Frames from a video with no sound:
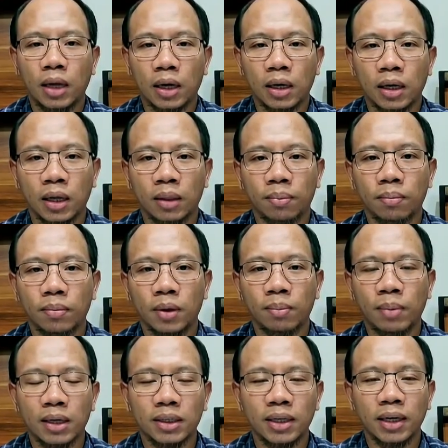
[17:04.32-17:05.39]
target
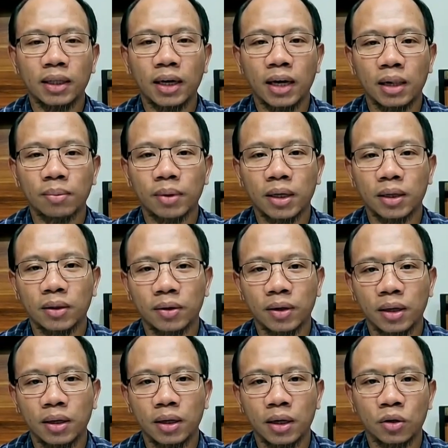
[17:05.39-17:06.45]
bank sentral begitu
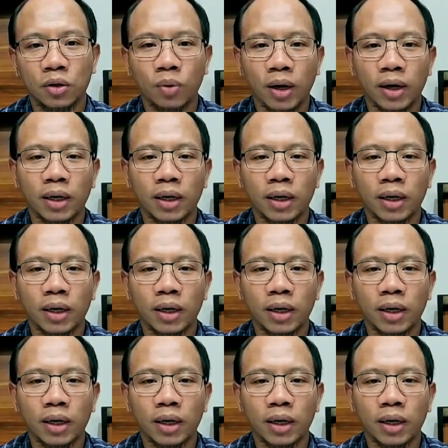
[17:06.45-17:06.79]
ya. Nah dua okay.